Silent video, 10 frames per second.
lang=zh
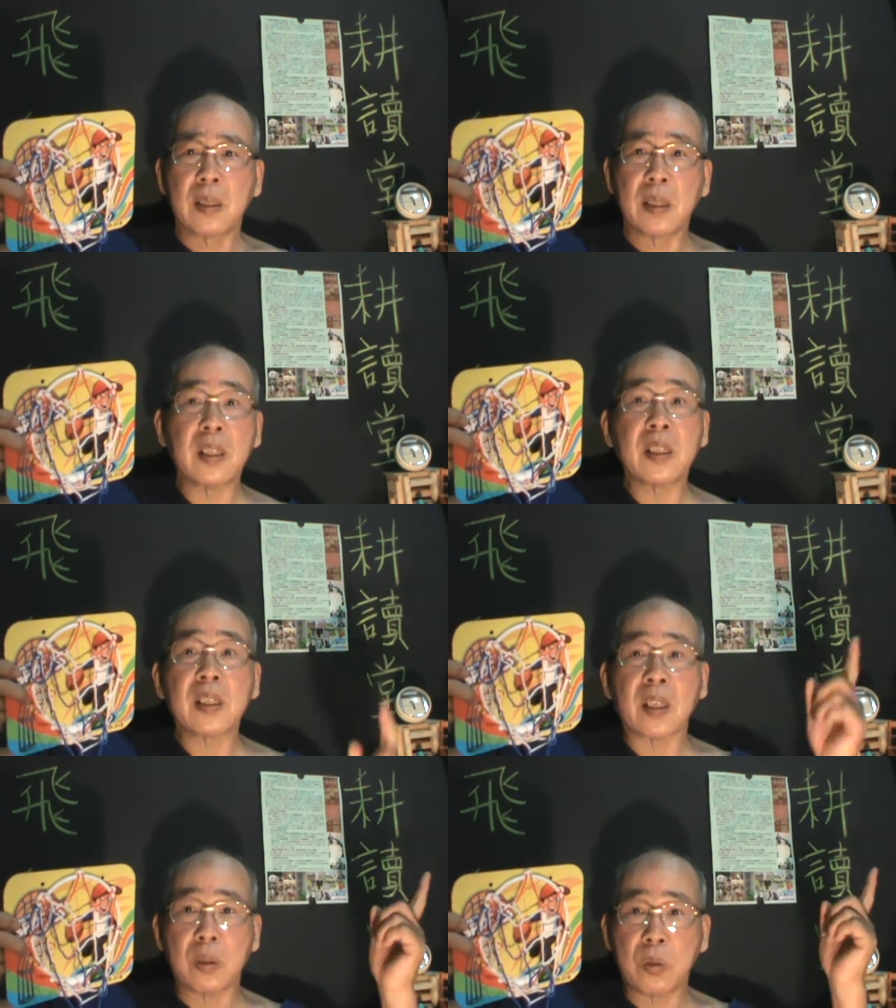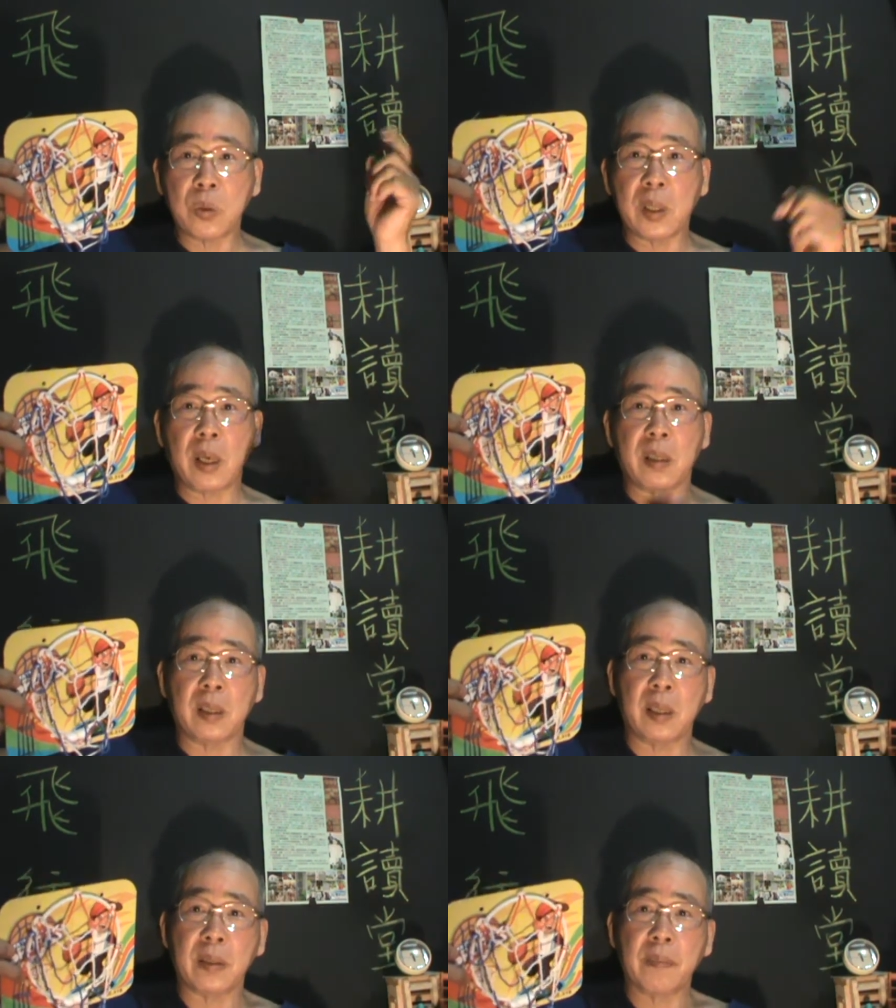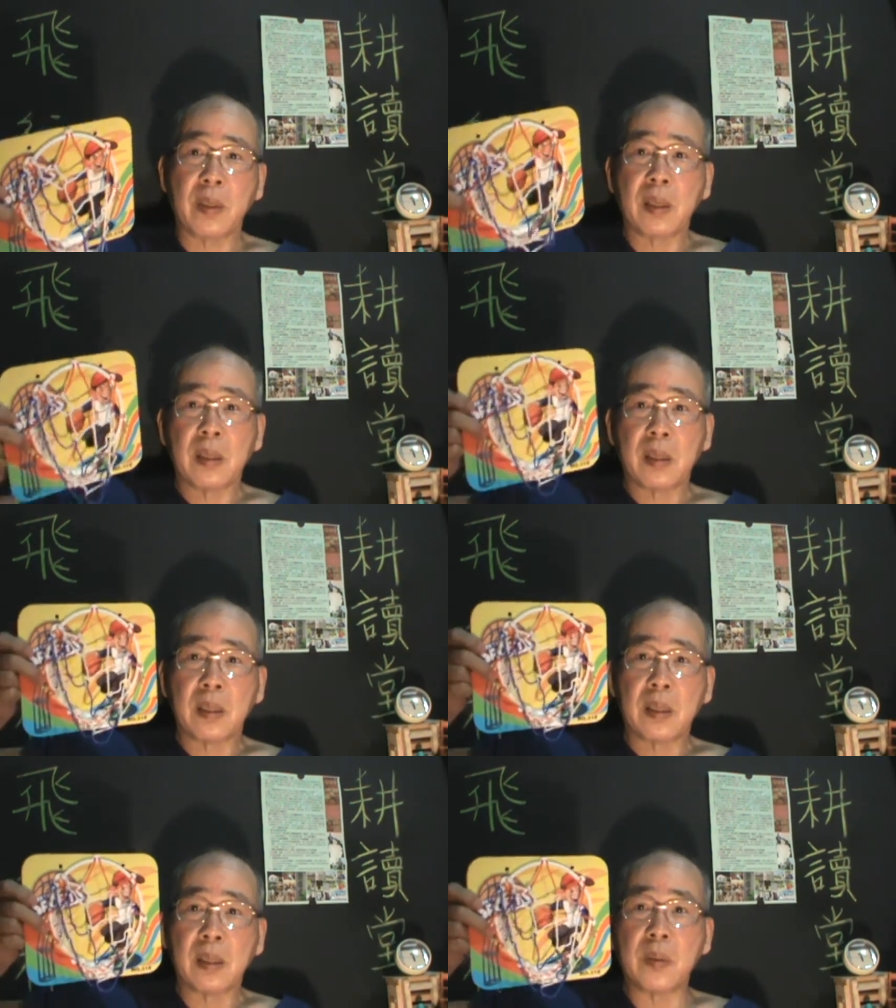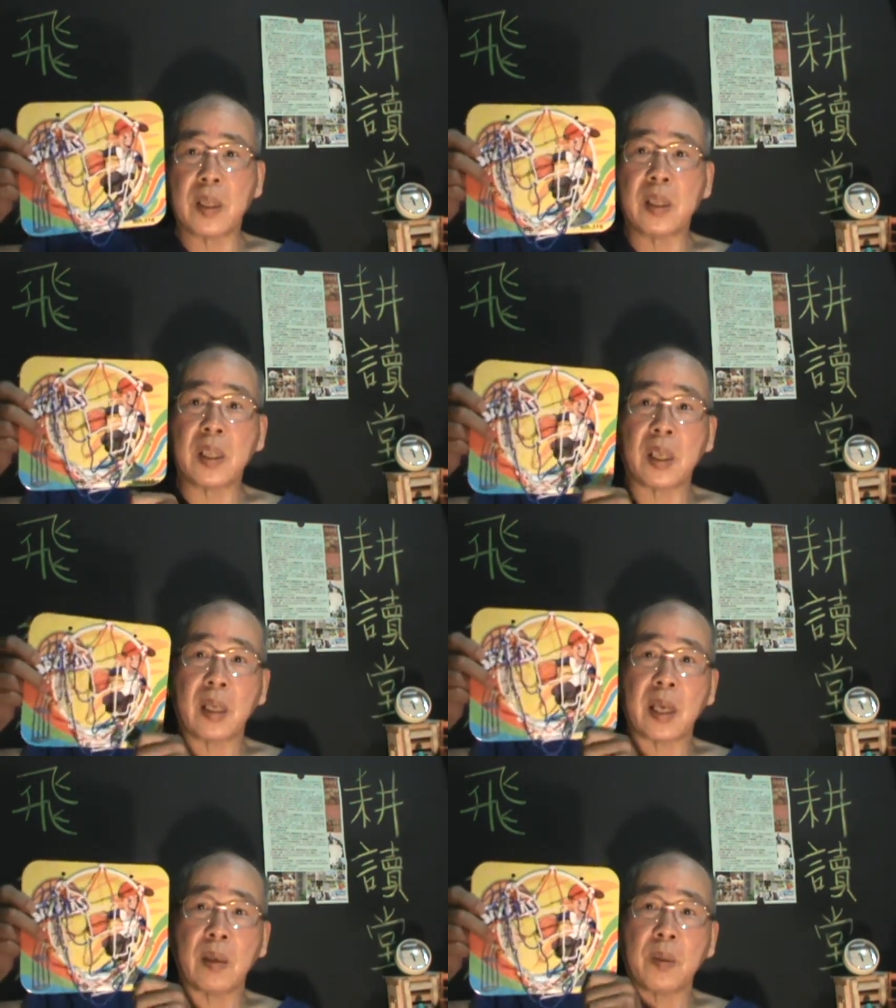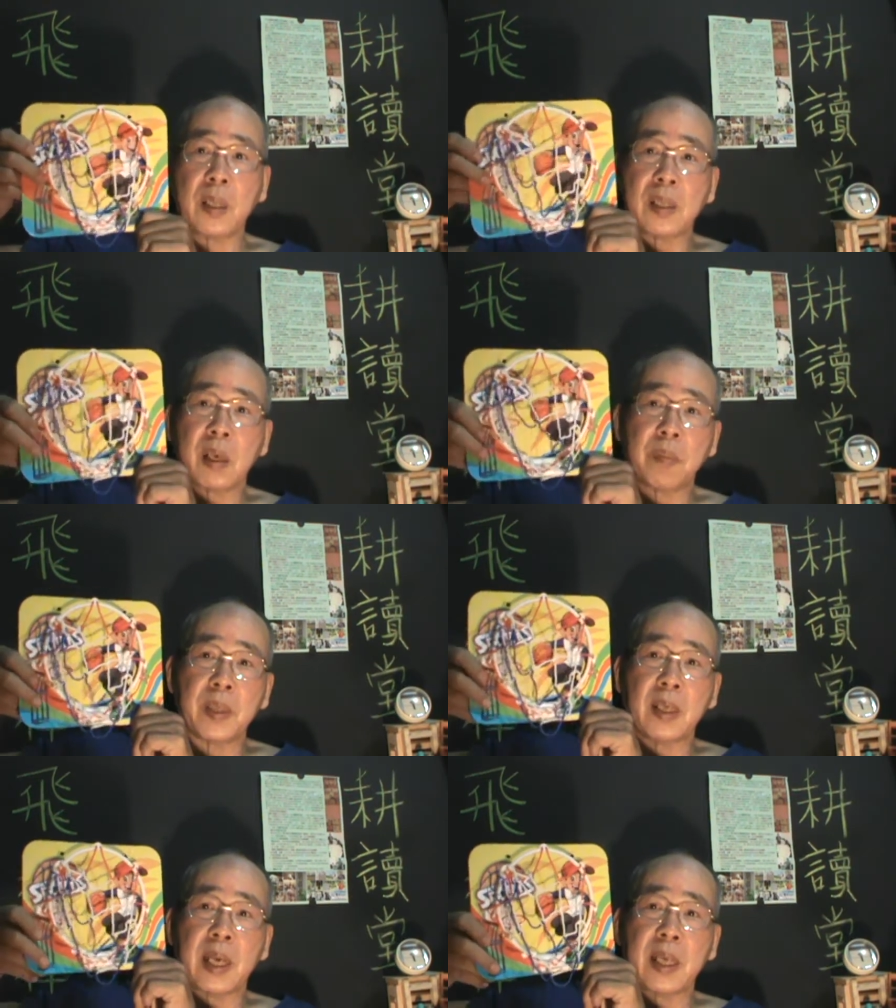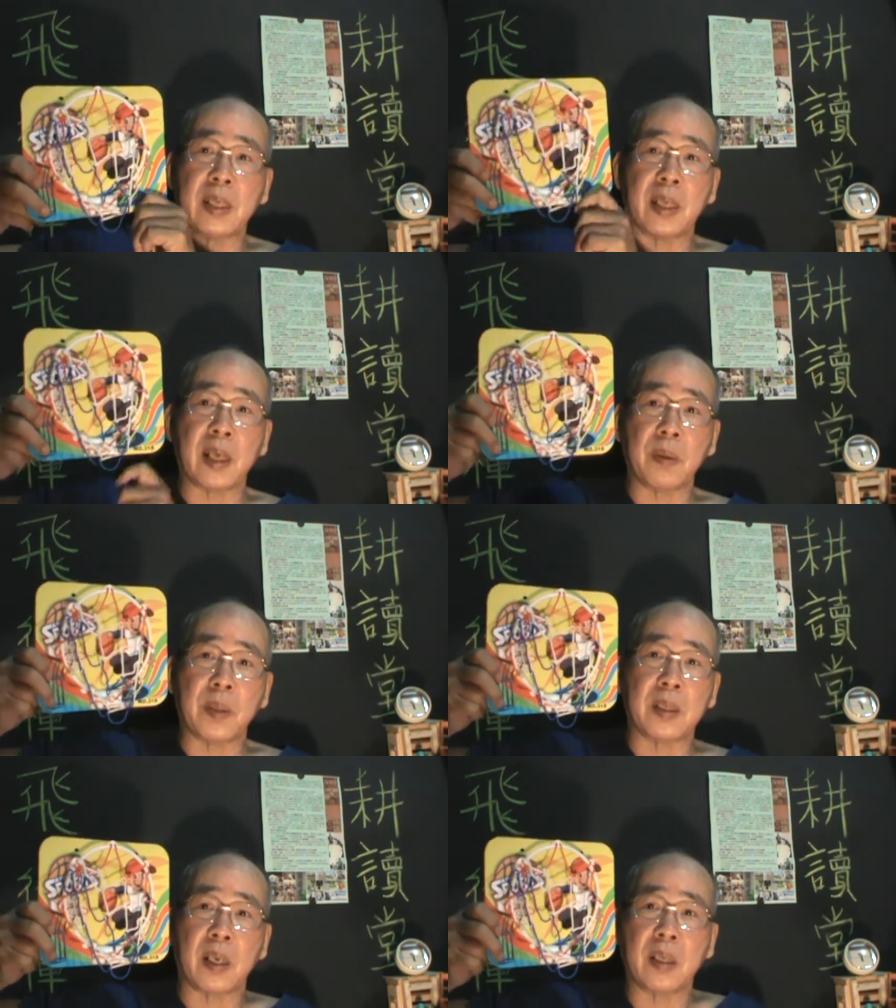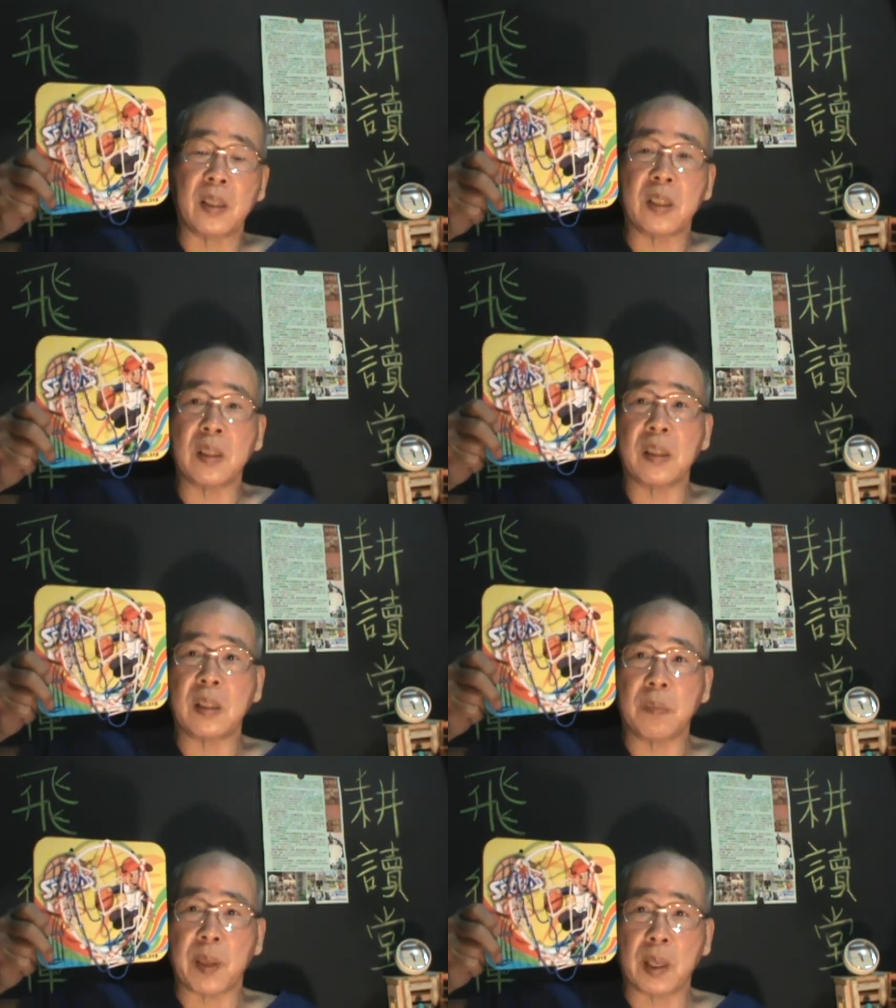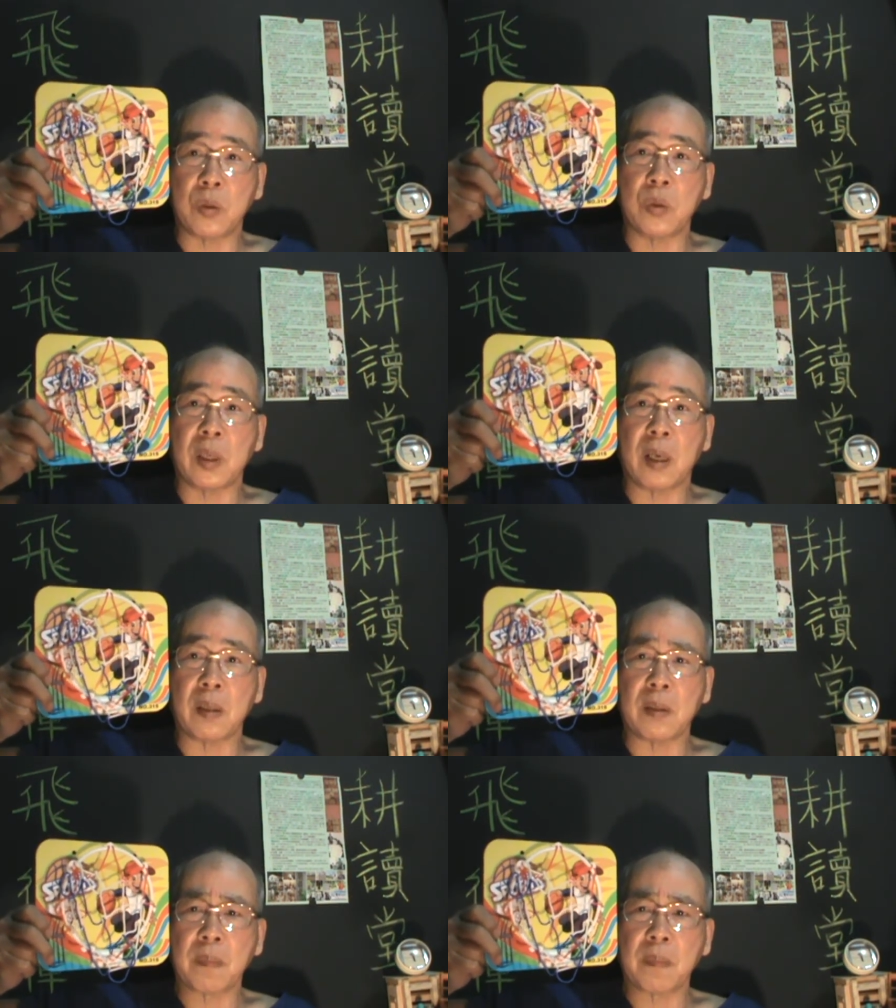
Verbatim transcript: 已经早就锯掉了啊，因为以前的开会的时候，不知道哪一年开会的时候，已经已经把它锯掉了。